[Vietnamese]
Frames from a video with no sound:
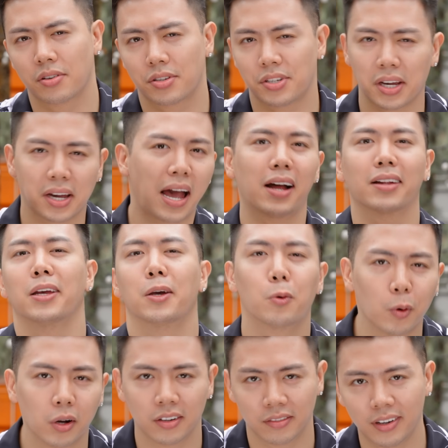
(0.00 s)
sẽ càng thấy
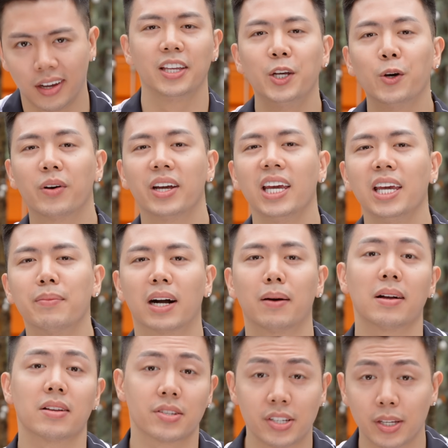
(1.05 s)
cuốn vậy nhiều khi mà các
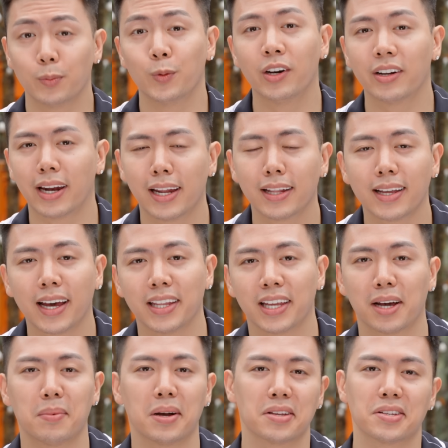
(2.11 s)
bạn xịt mùi hương này lên tay thì
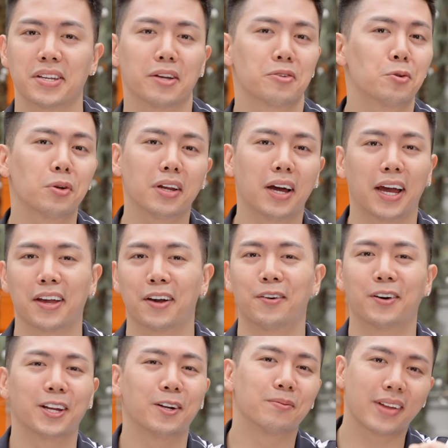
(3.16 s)
các bạn sẽ suốt ngày có
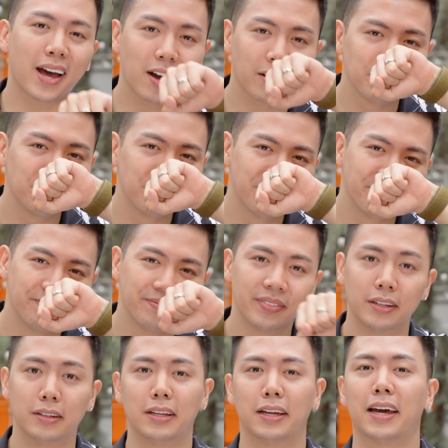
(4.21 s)
cái động tác
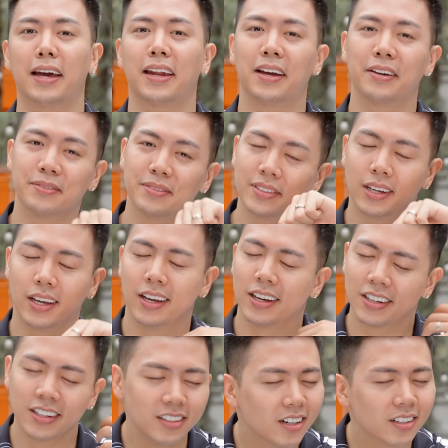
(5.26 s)
như thế này này
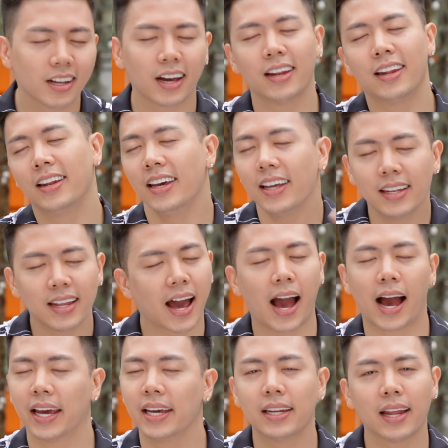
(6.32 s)
cứ đưa tay lên hít
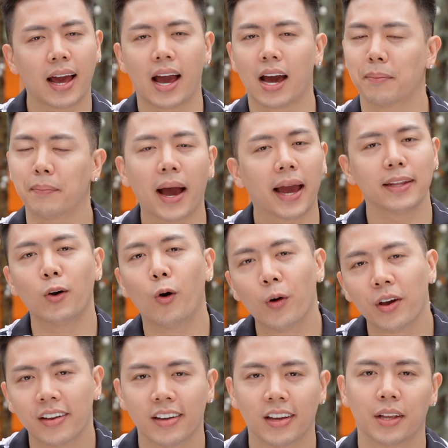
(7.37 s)
hà hít hà mãi
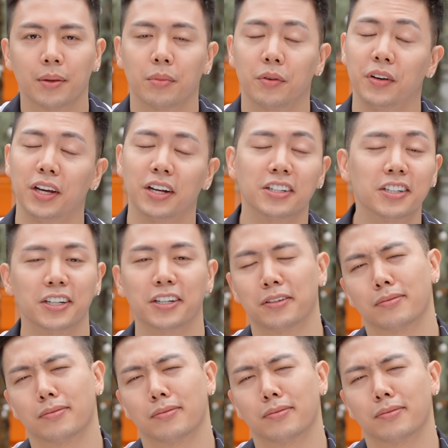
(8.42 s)
thôi bởi vì người